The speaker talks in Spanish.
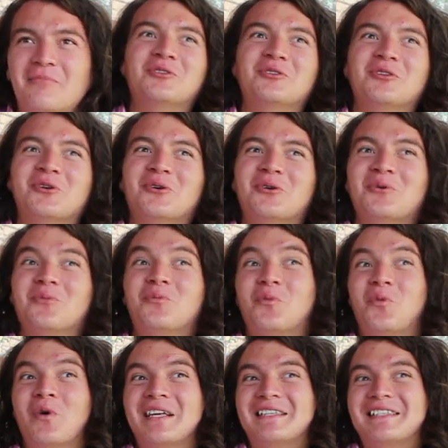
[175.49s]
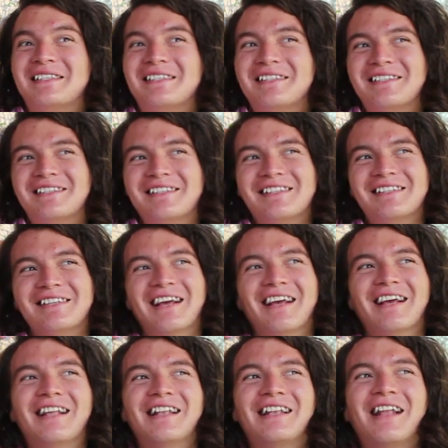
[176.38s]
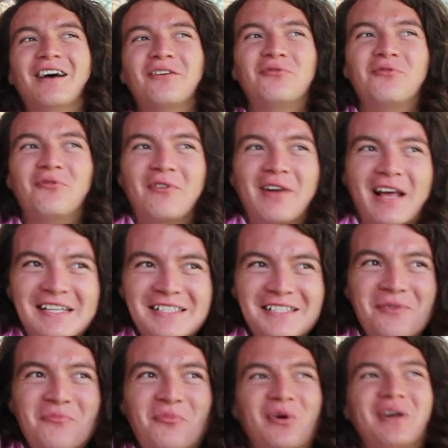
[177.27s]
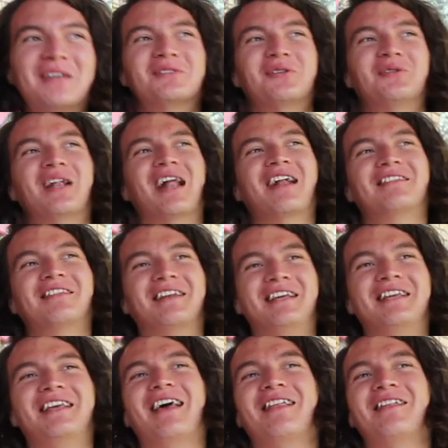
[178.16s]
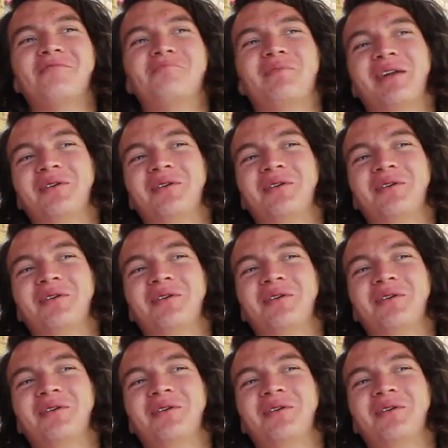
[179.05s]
No, pues la frase puede sonar trillada,